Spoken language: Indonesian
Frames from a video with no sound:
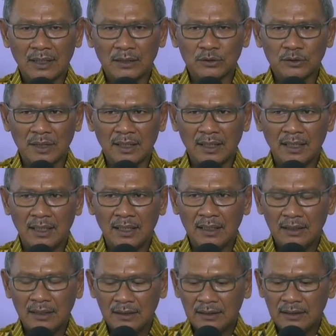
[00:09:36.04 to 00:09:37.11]

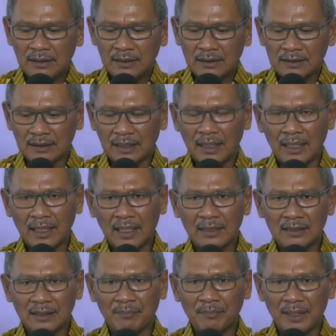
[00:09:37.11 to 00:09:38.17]
saudara-saudara,
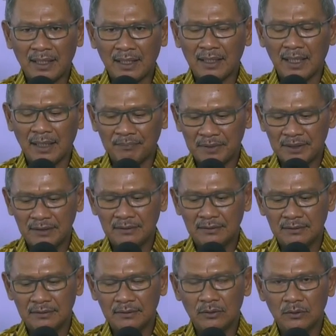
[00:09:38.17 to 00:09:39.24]
saya akan sampaikan
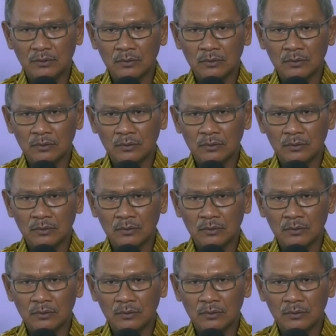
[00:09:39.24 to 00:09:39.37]
update